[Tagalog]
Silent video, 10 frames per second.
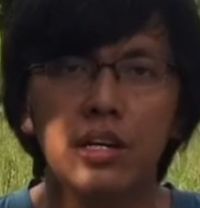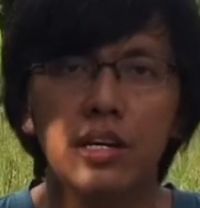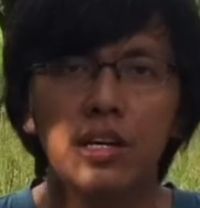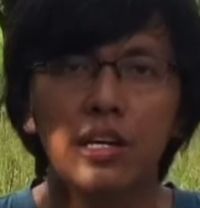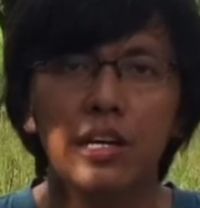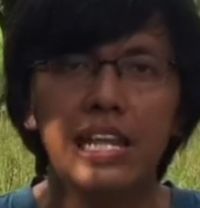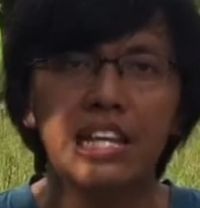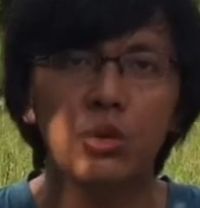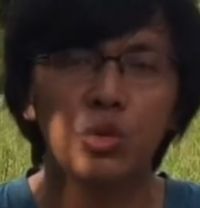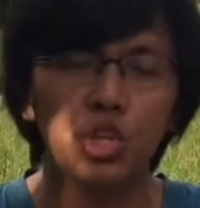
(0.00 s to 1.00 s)
uh,
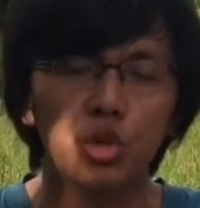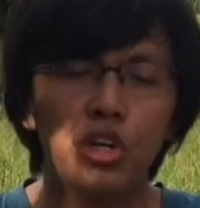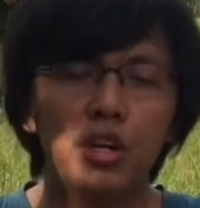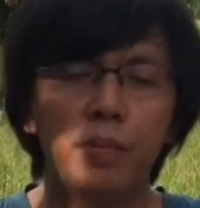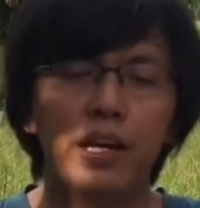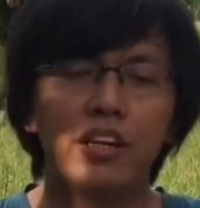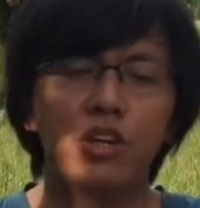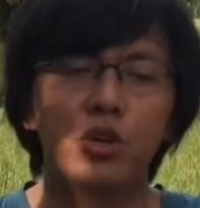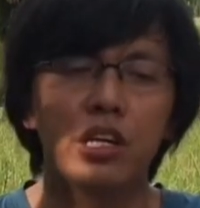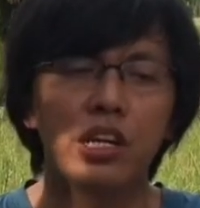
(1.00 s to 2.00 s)
link ng store para
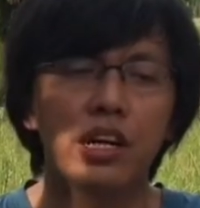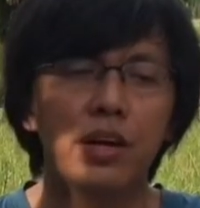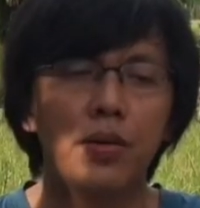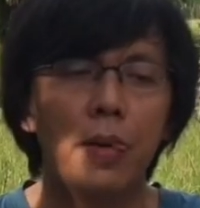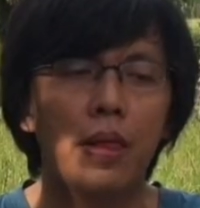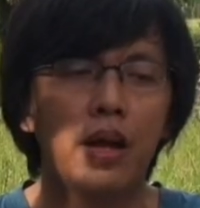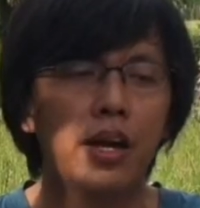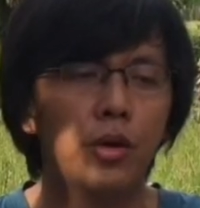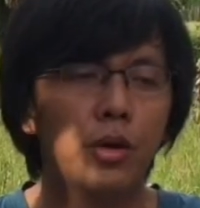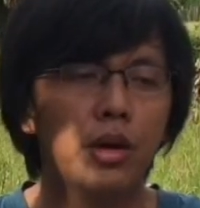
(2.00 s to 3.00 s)
hindi nyo na
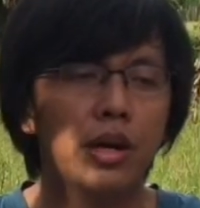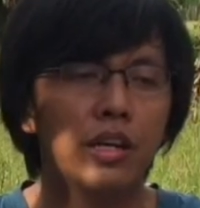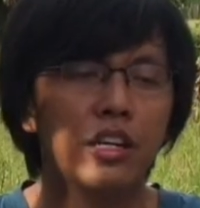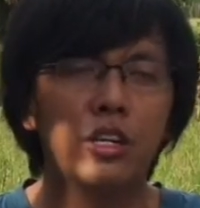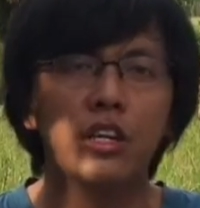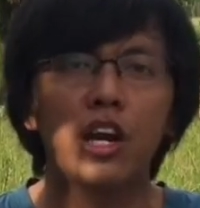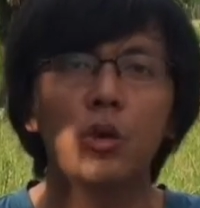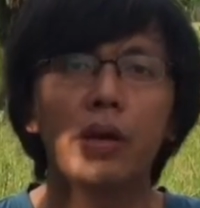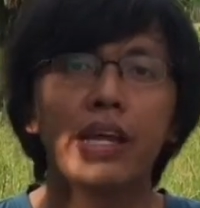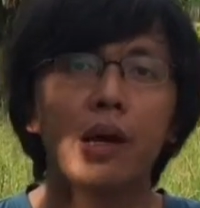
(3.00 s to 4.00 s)
ano, hindi na kayo
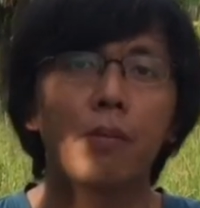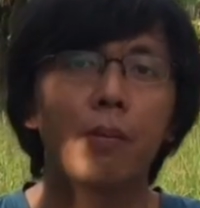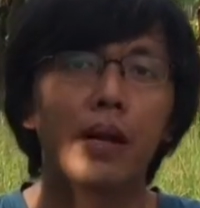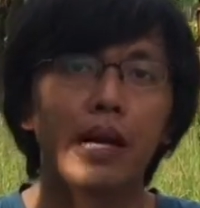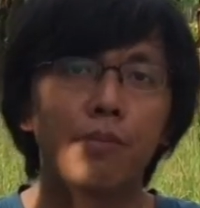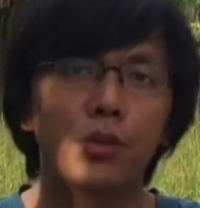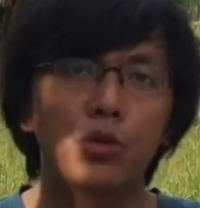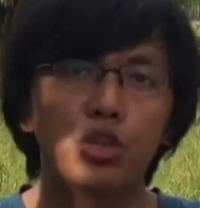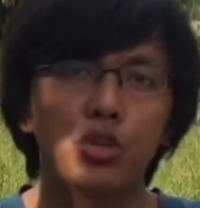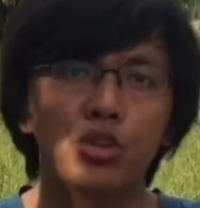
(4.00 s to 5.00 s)
mahirapang maghanap ng
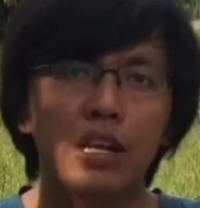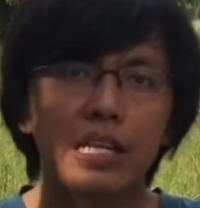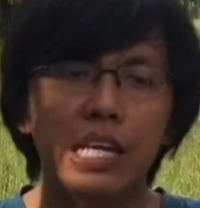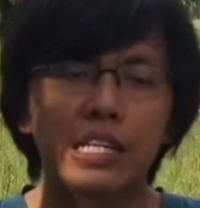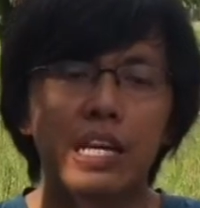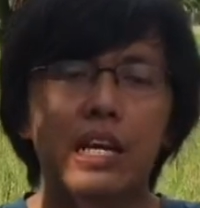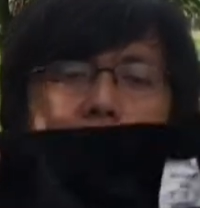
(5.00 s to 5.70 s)
store sa Lazada.